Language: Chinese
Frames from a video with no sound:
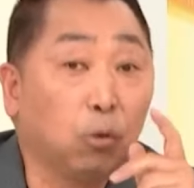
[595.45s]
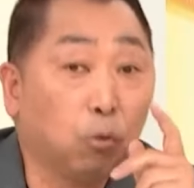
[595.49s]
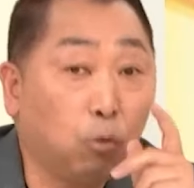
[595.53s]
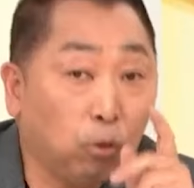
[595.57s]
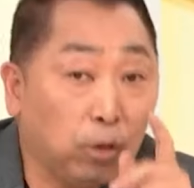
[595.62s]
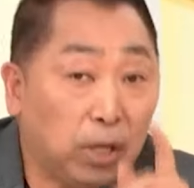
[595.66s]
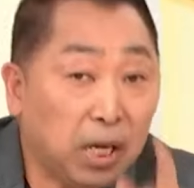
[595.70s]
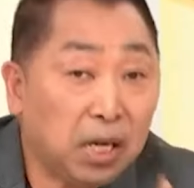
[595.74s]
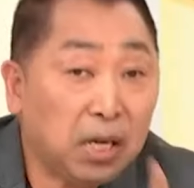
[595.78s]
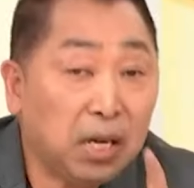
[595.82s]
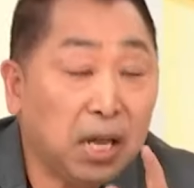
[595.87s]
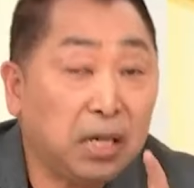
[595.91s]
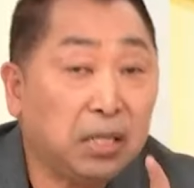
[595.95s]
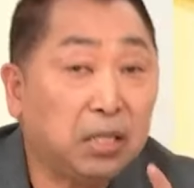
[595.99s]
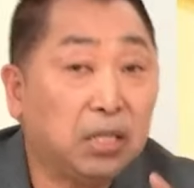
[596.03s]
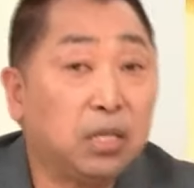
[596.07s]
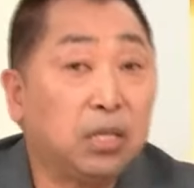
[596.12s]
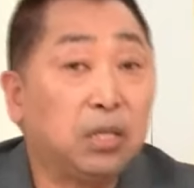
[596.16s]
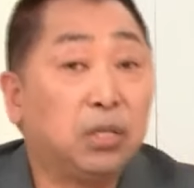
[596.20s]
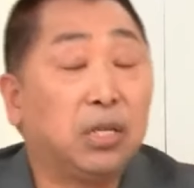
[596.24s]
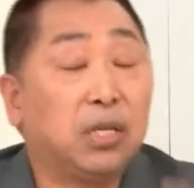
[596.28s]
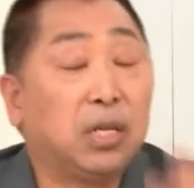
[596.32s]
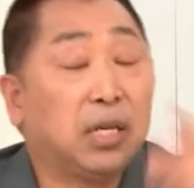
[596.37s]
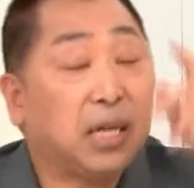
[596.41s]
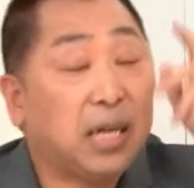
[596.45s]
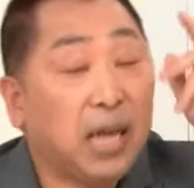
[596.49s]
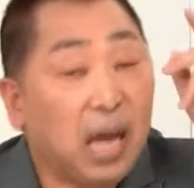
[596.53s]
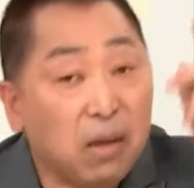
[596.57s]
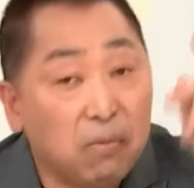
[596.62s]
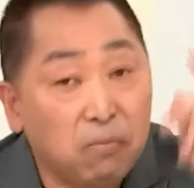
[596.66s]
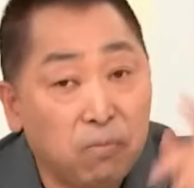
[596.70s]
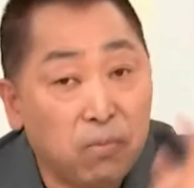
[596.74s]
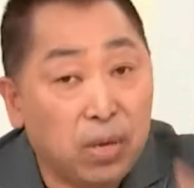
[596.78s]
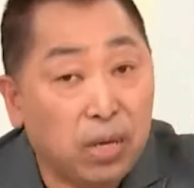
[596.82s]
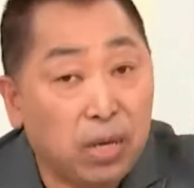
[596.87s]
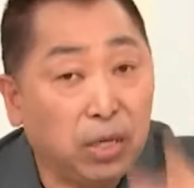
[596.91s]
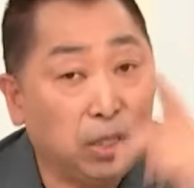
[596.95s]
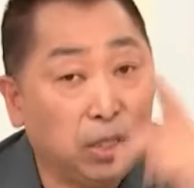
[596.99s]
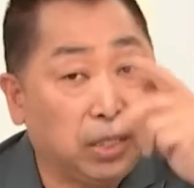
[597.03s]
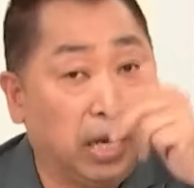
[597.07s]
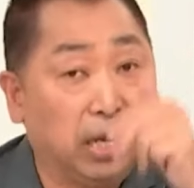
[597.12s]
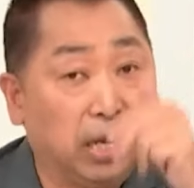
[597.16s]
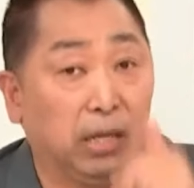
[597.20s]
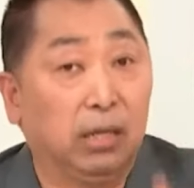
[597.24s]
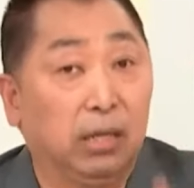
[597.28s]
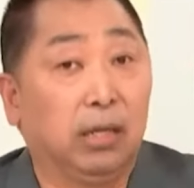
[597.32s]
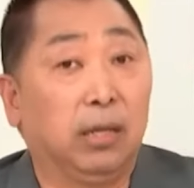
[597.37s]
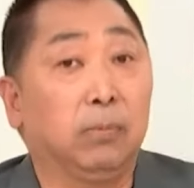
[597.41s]
古特雷斯是更明
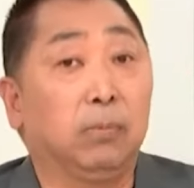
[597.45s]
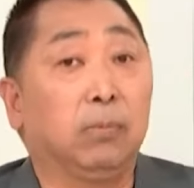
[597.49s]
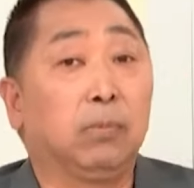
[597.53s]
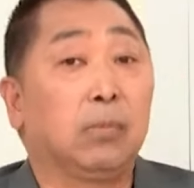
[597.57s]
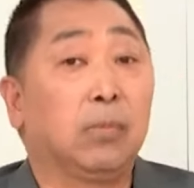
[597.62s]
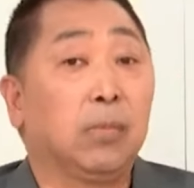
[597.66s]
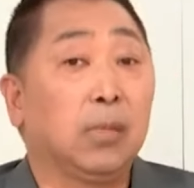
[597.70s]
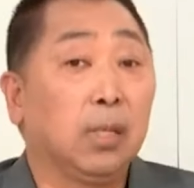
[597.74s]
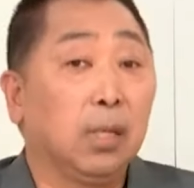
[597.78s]
显的，